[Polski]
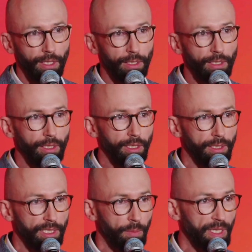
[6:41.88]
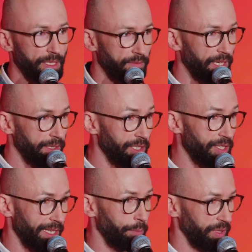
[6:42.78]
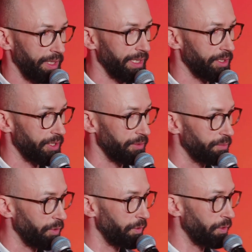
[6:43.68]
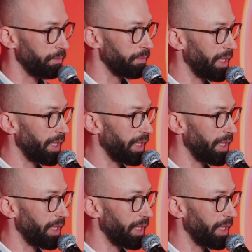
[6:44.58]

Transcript: I chcę Państwa też zapytać, bo na